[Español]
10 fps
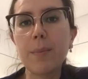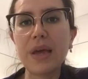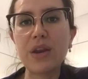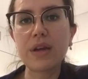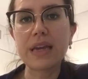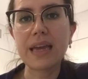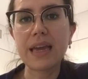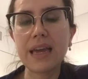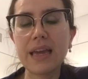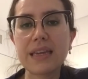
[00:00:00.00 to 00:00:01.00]
pero
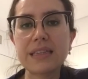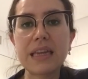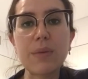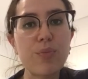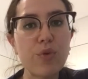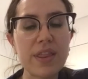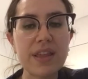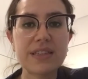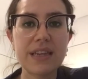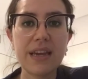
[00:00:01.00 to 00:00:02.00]
que, sí que
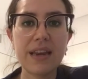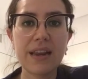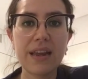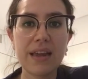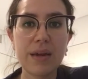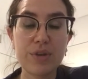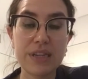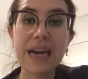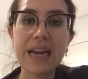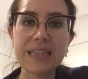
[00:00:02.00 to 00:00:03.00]
puede, ser, eh, puede
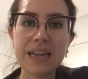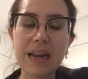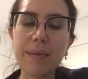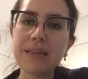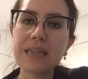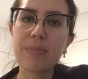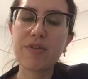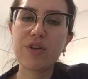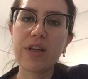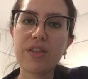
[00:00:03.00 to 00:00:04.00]
llegar a ser grave, es la
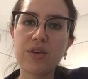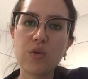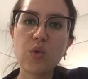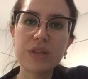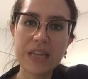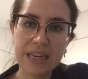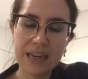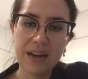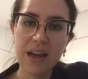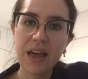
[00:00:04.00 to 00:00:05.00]
perforación
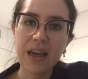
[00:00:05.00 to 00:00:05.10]
uterina.